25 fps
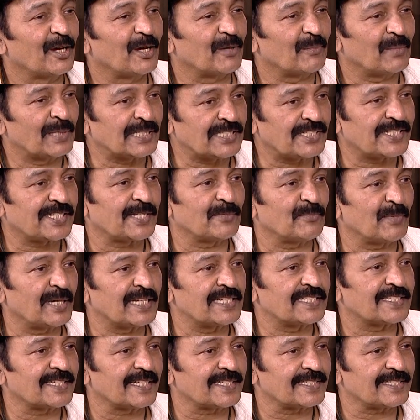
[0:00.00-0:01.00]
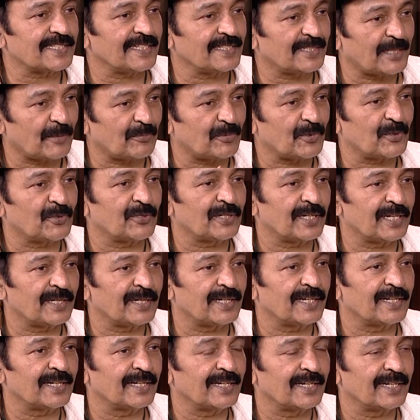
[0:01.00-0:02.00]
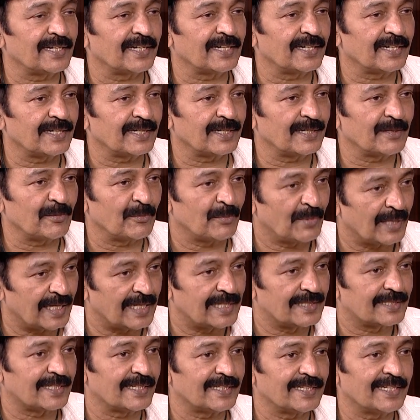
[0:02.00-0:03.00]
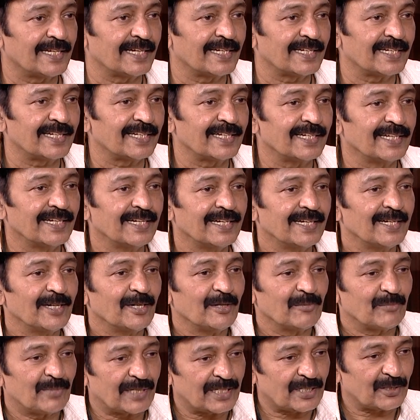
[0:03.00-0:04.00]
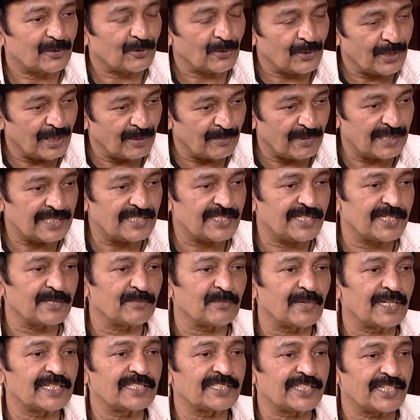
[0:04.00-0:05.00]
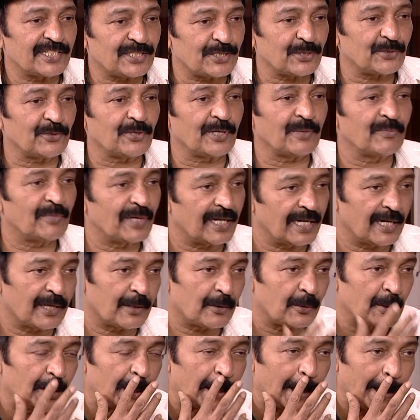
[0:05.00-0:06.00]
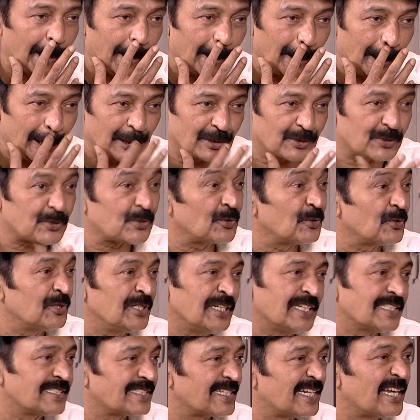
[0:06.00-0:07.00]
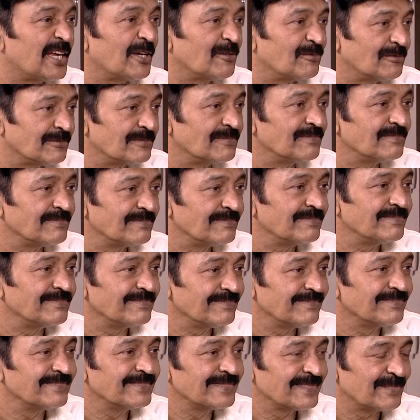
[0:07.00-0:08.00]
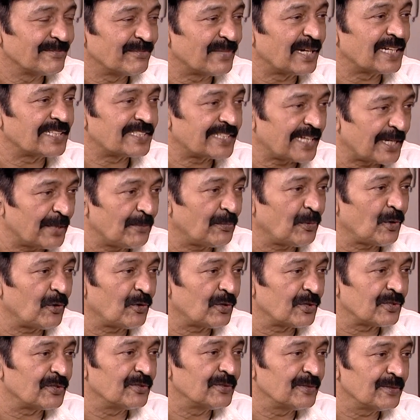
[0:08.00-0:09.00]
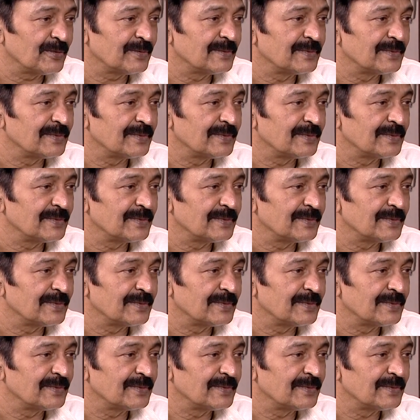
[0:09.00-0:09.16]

మంచి సినిమాలు చేస్తే తప్పకుండా మిగులుతుంది అని బట్ కొన్ని మంచి సినిమాలు చేసి కూడా మిగలకుండా ఆ ష్రూడ్నెస్ లేవు మాకు సరిపోవద్దు